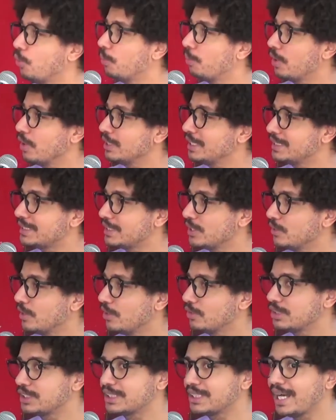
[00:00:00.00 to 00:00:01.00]
brother seu na
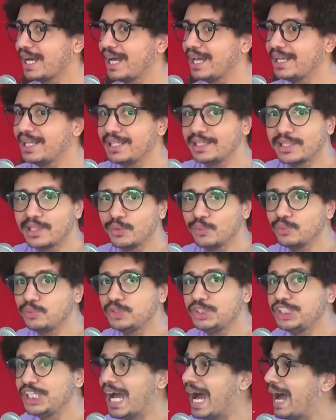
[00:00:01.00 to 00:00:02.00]
Austrália e tem um
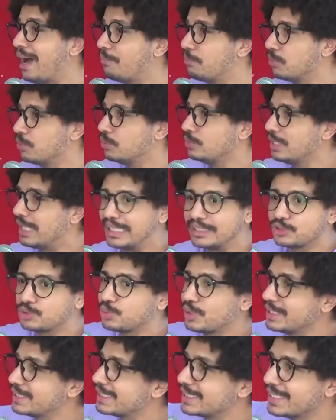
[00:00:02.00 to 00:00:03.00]
diabo na
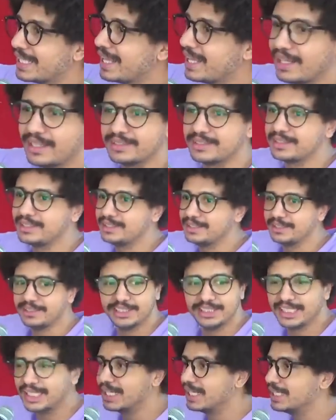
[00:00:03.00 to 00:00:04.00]
sua janela, assim,
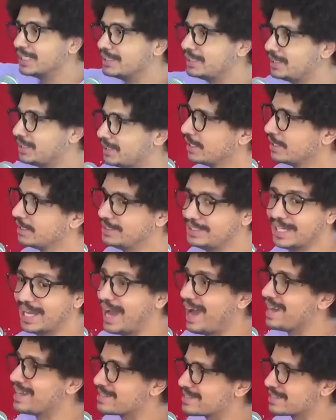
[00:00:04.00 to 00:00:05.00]
gigante, de
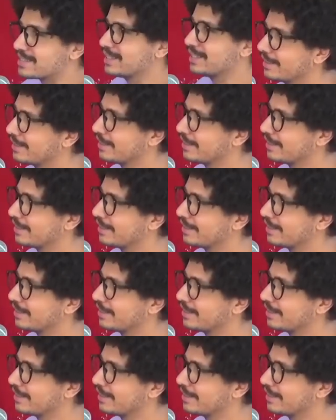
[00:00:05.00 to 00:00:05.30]
asa.